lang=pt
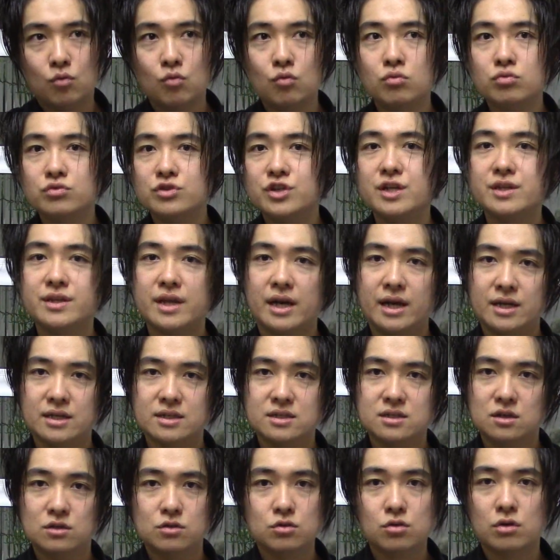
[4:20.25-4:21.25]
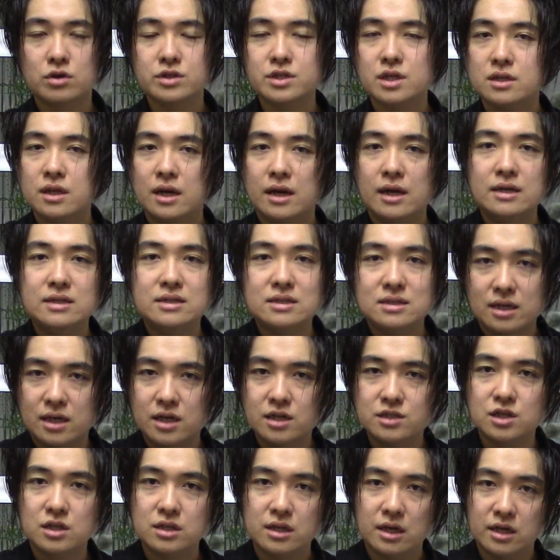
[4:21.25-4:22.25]
um de três, dois de três,
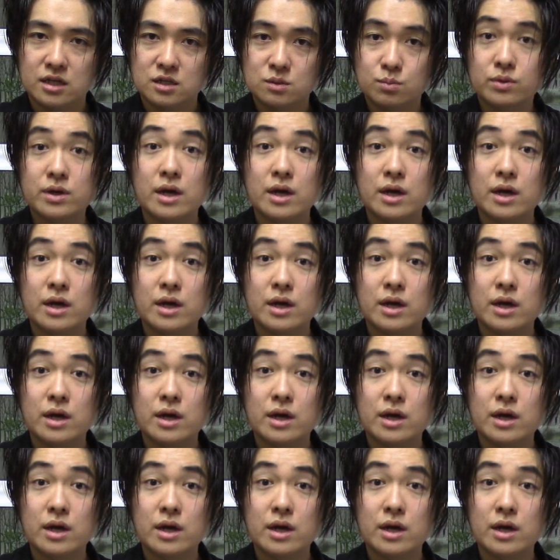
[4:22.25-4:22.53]
três de três.